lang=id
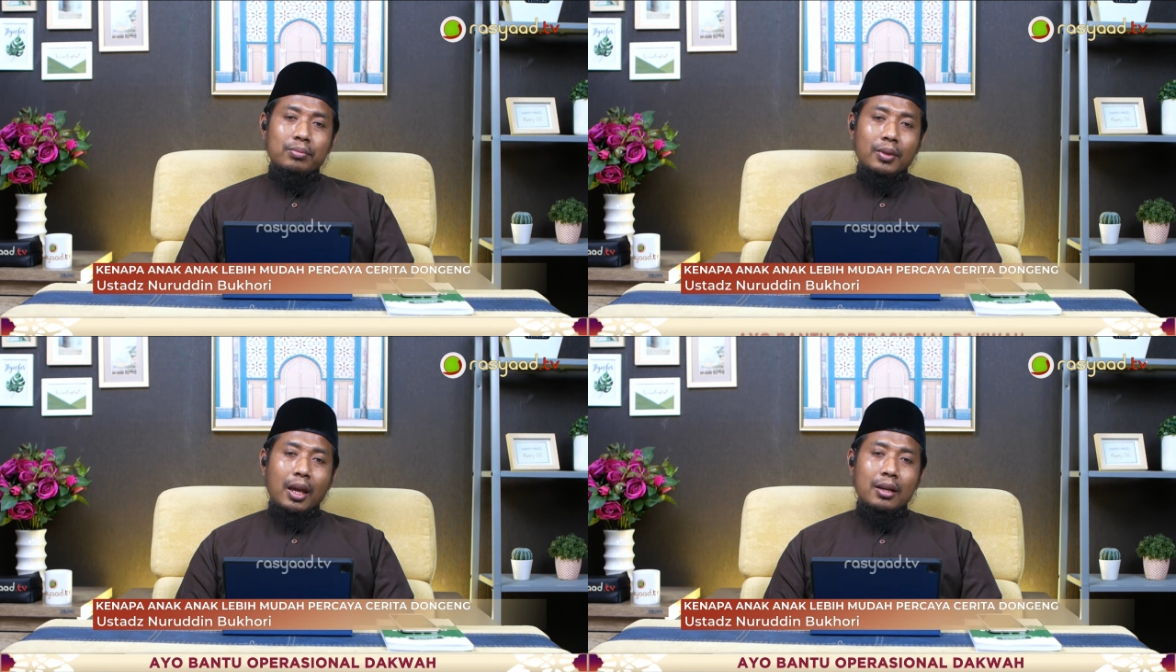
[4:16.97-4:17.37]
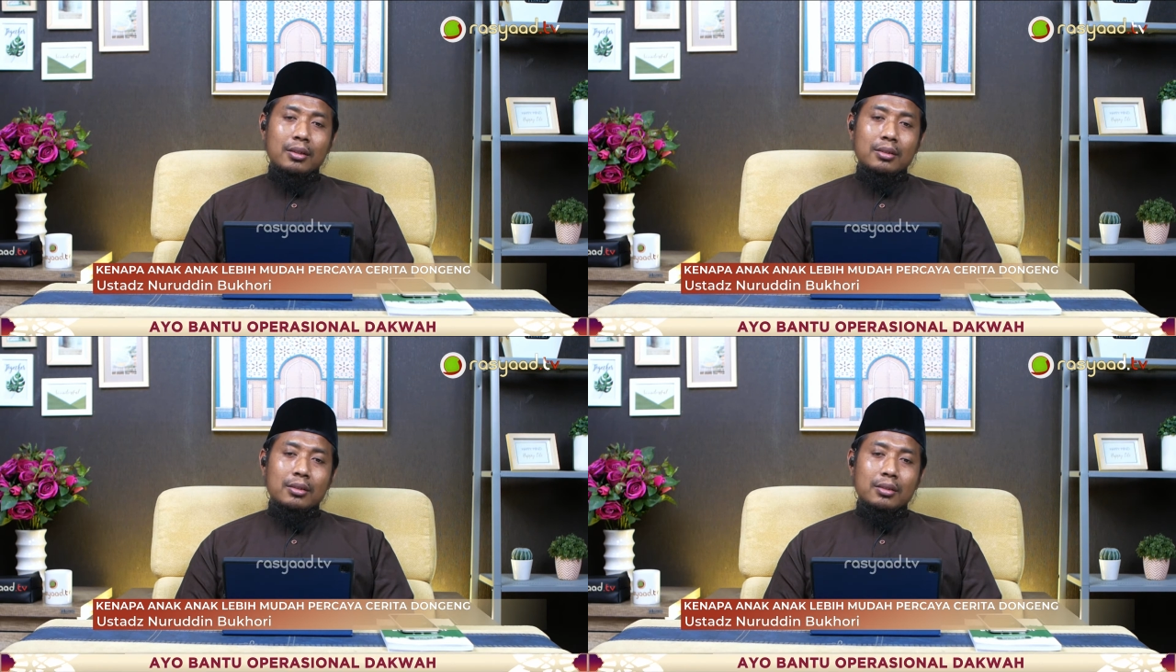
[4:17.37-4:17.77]
Ya.
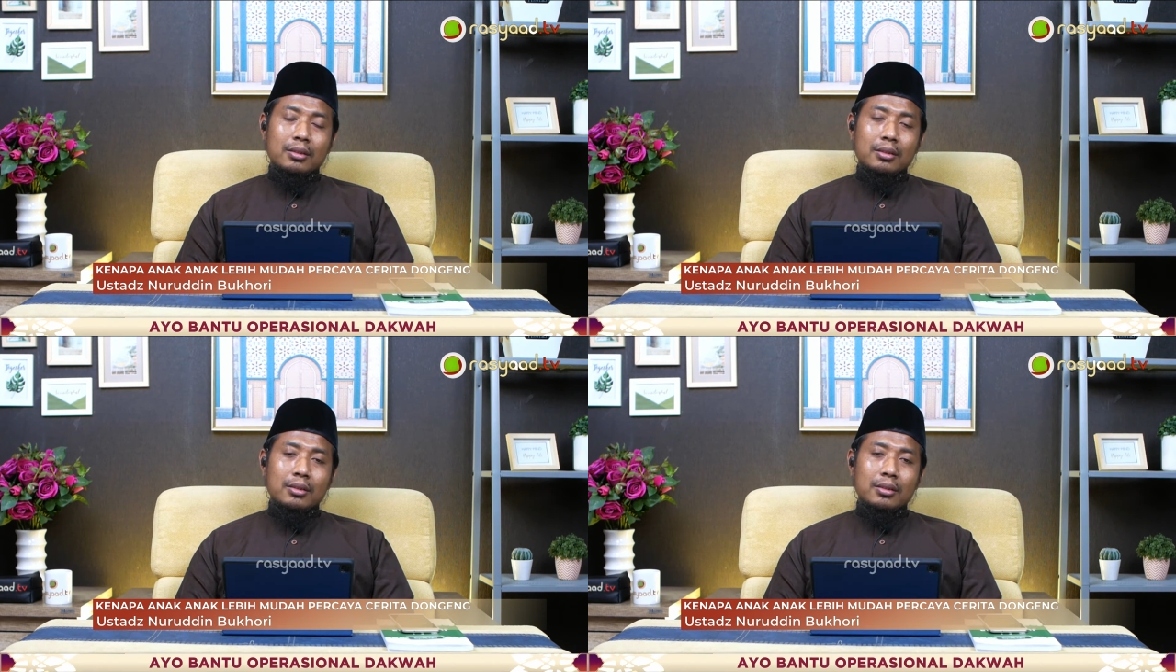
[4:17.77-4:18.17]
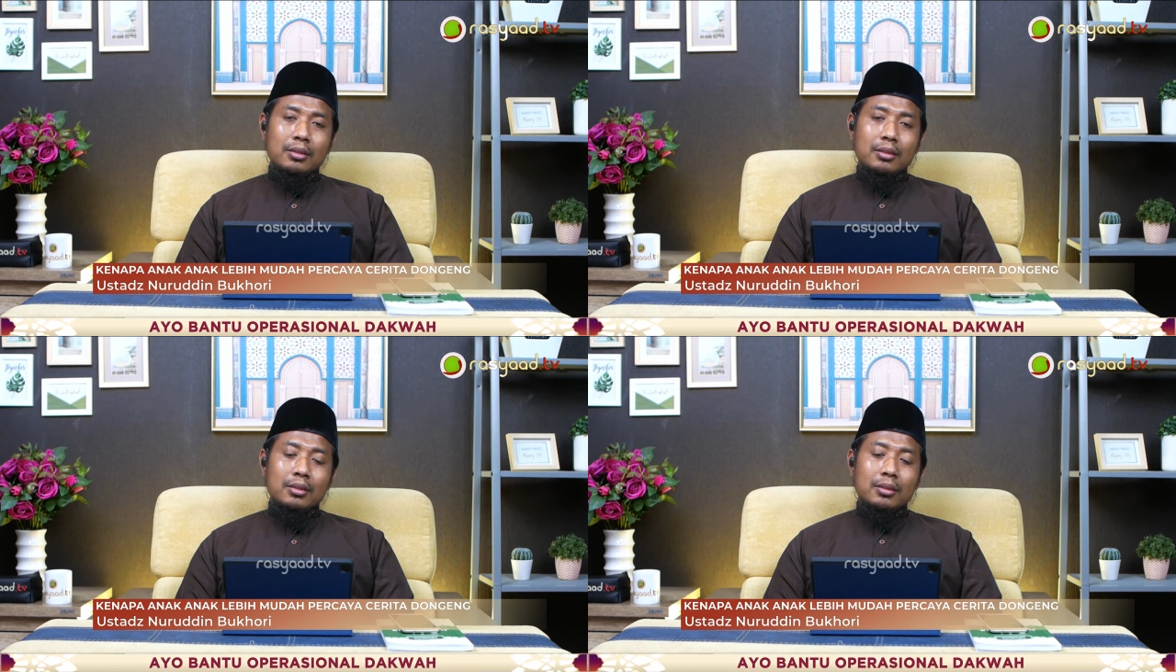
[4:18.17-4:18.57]

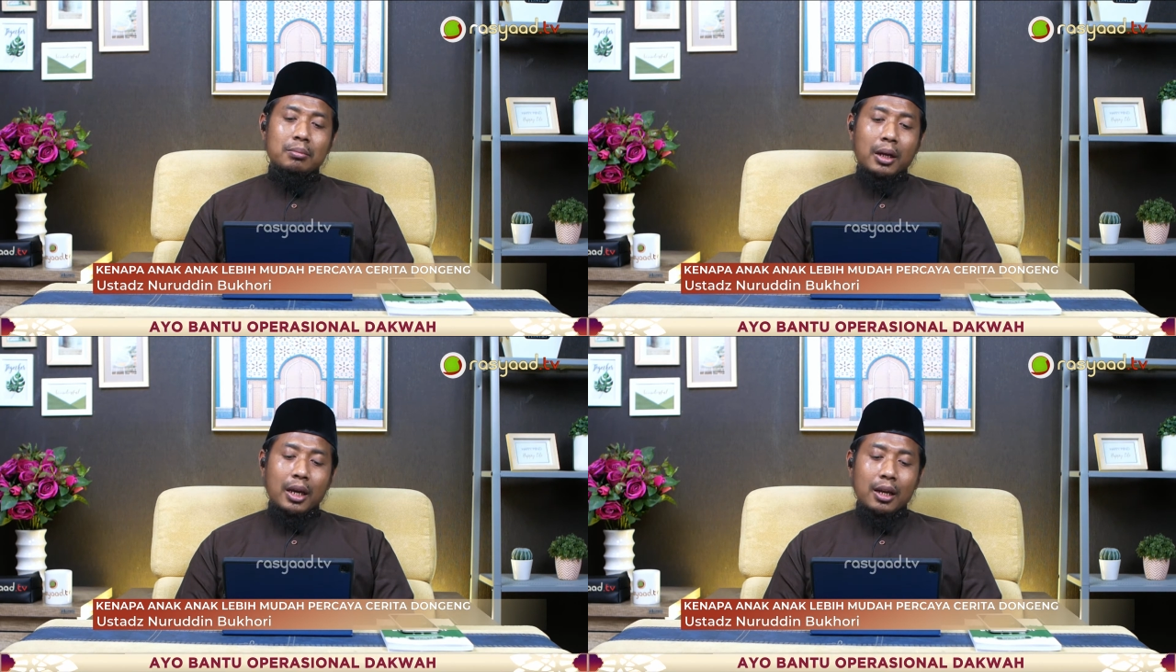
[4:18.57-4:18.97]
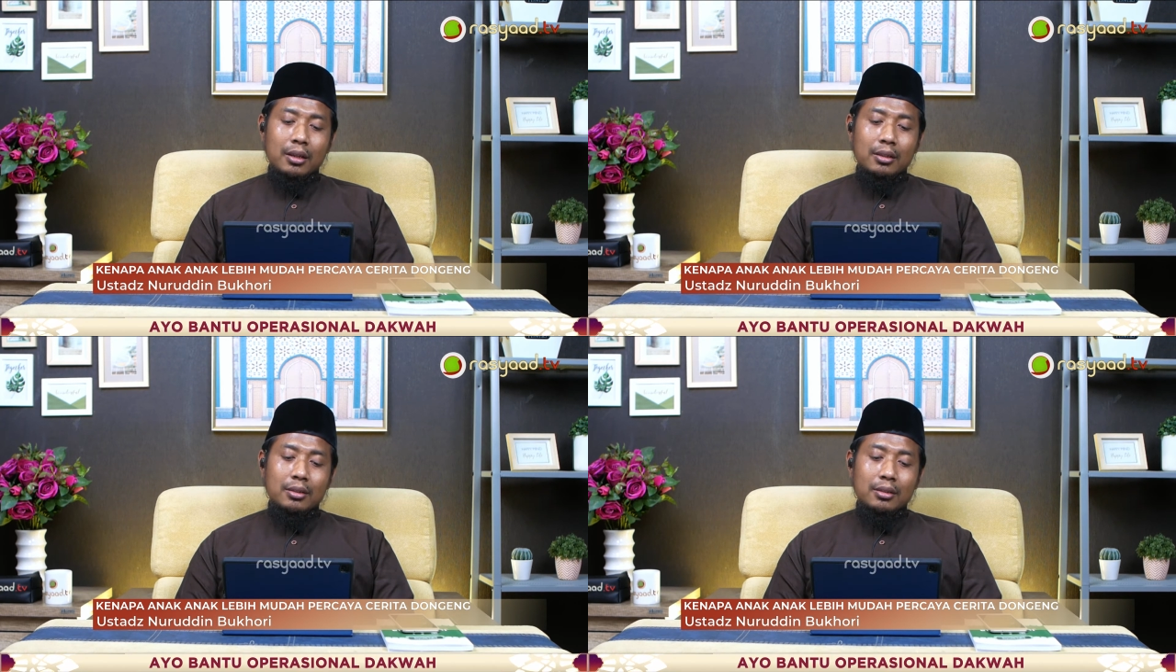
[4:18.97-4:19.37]
Maka